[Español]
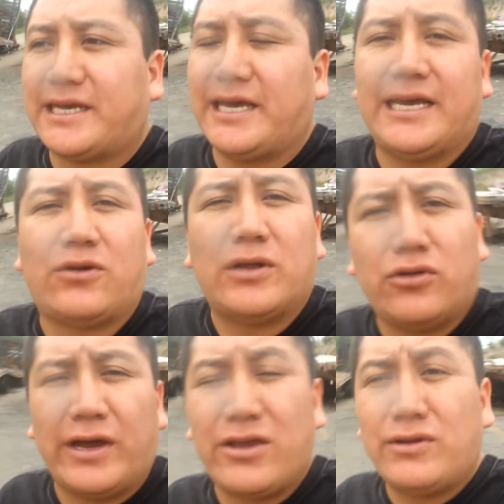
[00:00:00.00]
que
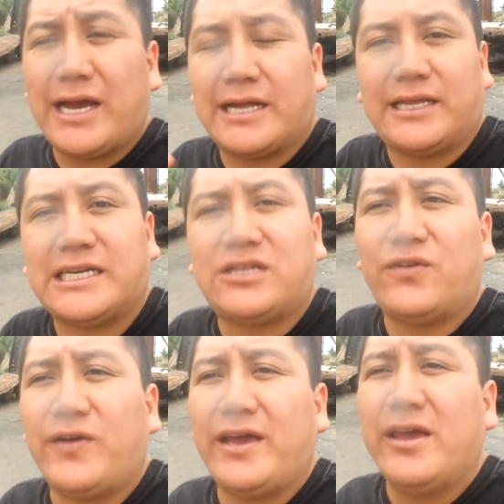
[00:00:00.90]
cuando hay una
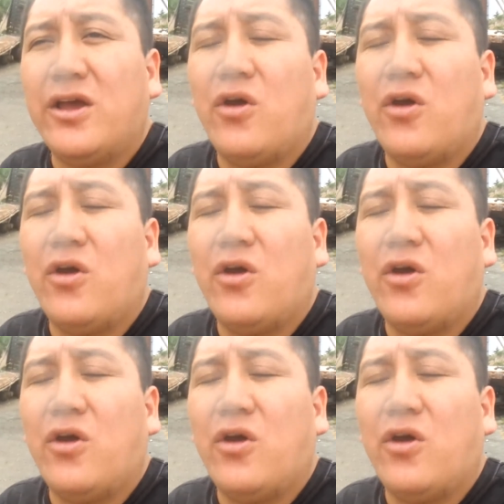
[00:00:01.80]
catástrofe